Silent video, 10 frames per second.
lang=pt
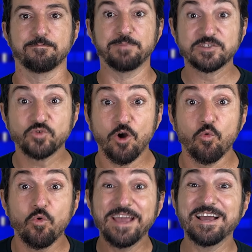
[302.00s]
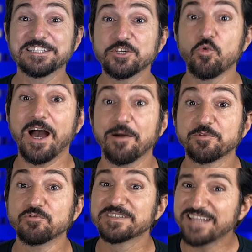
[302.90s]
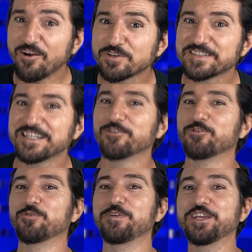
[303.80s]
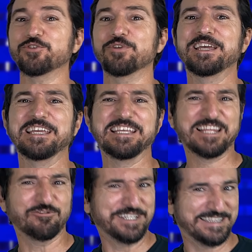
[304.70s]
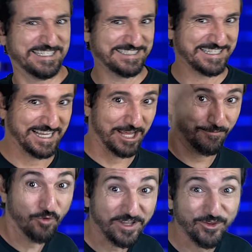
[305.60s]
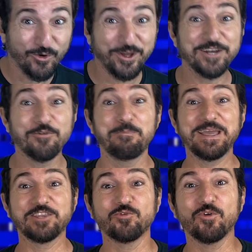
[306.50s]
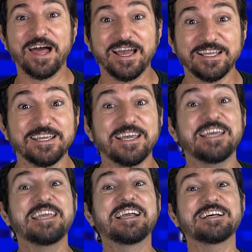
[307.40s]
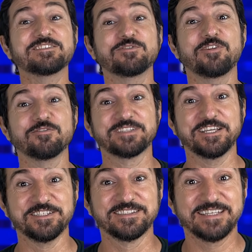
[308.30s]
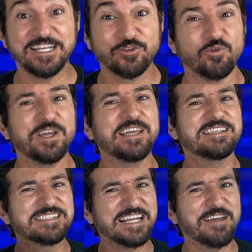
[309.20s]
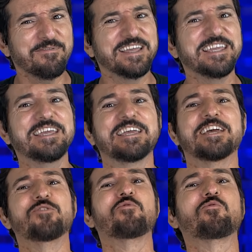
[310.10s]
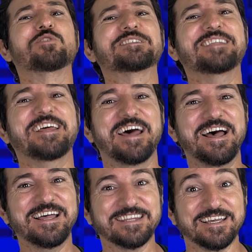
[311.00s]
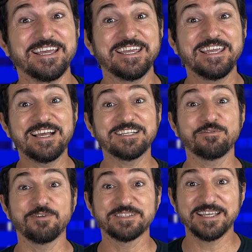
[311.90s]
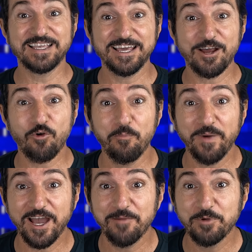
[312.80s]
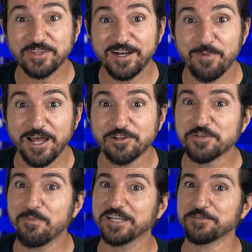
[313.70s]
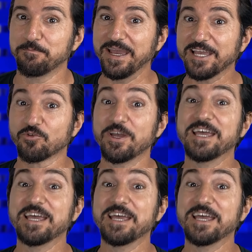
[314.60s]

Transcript: Pessoal, um recadinho rápido. Está gostando do vídeo? Então já deixa aquela voadora no peito do like. E caso não seja inscrito, inscreva aí, não custa nada. E caso você queira acompanhar meu trabalho de mais de perto,